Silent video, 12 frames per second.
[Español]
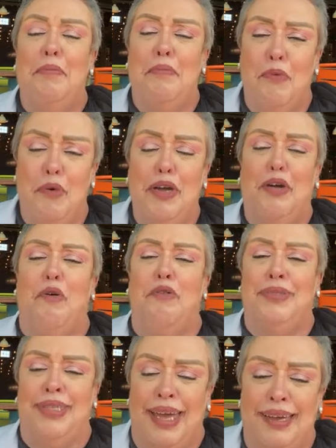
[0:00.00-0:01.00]
muy
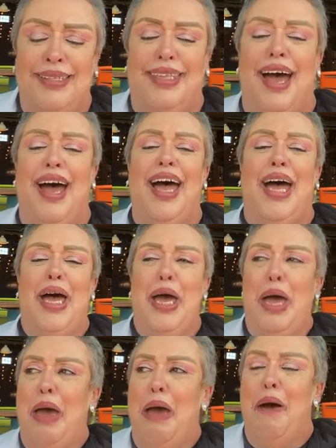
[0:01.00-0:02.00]
contenta,
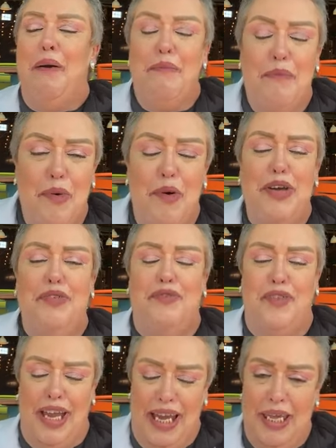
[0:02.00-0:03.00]
muy
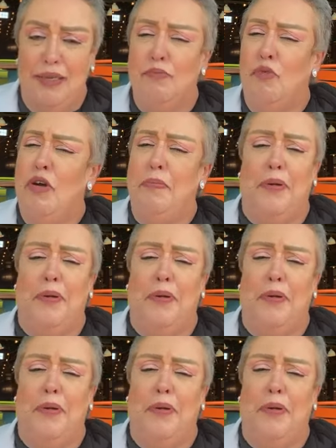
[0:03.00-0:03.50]
feliz, muy